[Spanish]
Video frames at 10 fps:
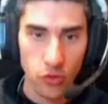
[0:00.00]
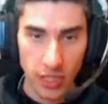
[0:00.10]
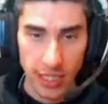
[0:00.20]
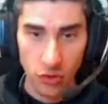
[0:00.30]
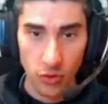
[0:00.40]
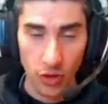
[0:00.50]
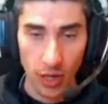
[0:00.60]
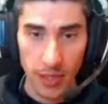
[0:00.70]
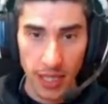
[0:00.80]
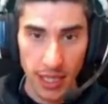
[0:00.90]
le estás subiendo la
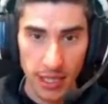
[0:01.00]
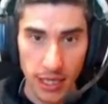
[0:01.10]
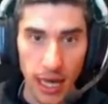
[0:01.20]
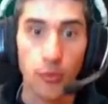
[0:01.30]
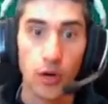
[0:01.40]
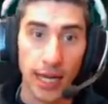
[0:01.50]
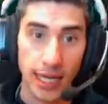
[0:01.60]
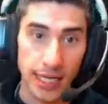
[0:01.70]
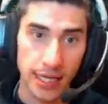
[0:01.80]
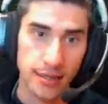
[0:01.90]
vida. Ah, por la
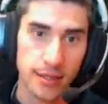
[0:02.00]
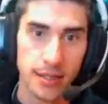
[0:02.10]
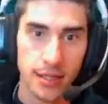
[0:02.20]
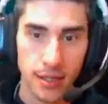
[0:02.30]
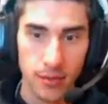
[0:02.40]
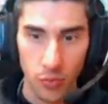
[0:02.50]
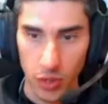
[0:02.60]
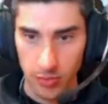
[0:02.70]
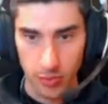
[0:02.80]
healer. Pues